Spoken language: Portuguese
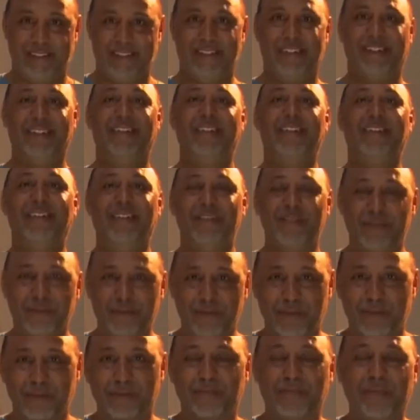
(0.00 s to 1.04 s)

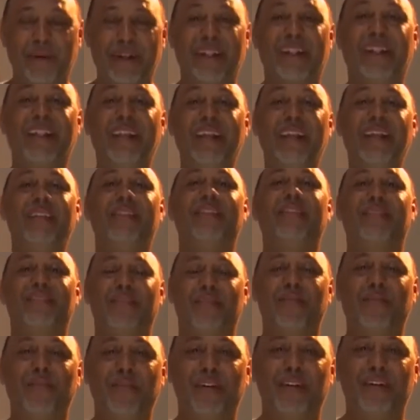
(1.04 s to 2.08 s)
isso, patentes
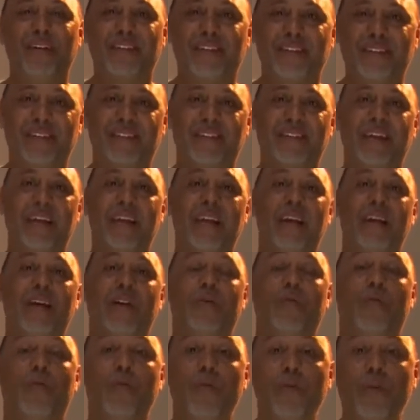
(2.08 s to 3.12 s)
nossas
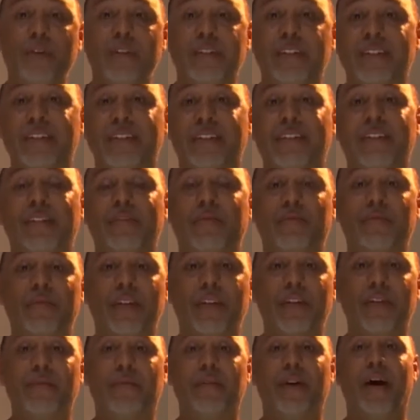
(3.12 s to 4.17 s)
coisas que nos
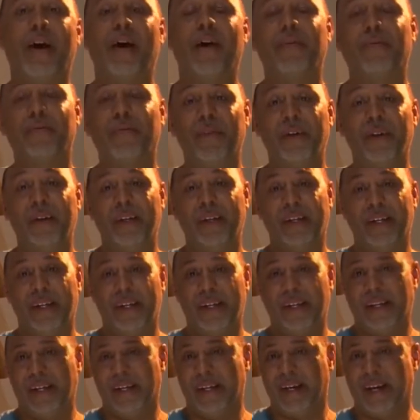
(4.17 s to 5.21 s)
levaram
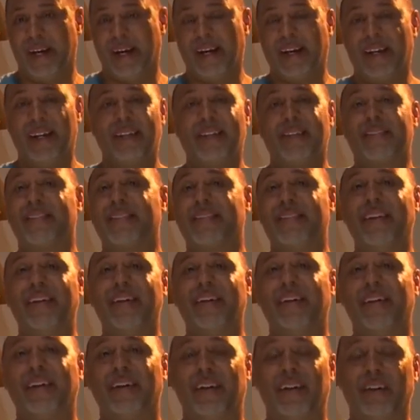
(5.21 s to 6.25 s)
a
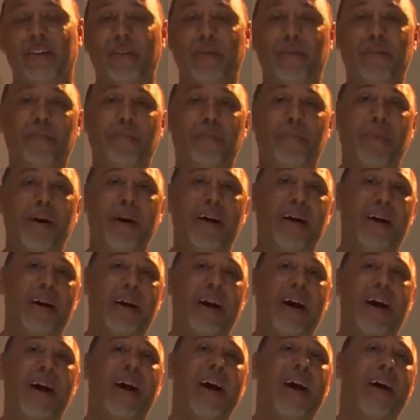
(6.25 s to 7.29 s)
crescer, a não
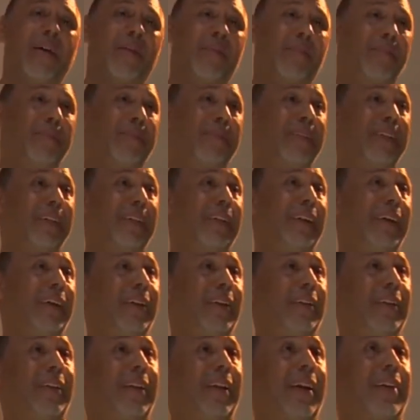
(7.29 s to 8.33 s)
bancar, ter que
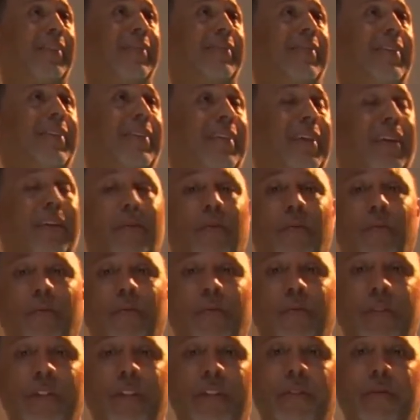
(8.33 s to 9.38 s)
trazer
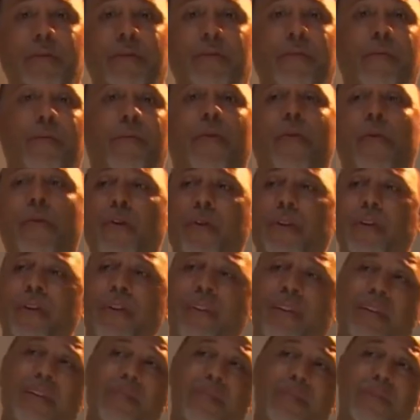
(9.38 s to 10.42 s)
tecnologia de fora em
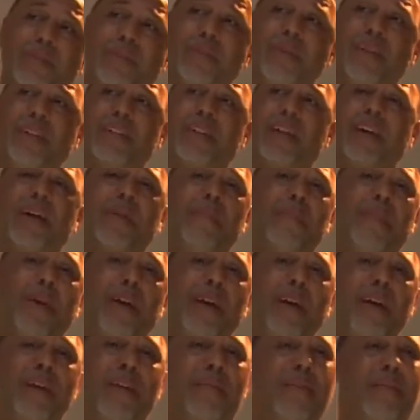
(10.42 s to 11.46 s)
termos de
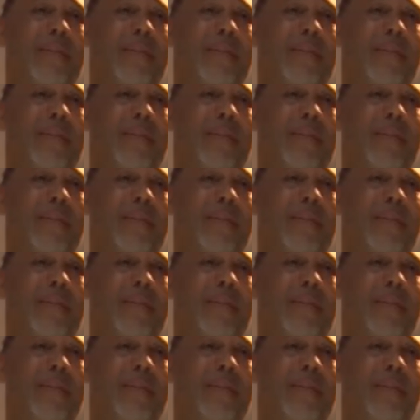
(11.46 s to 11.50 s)
medicamento, em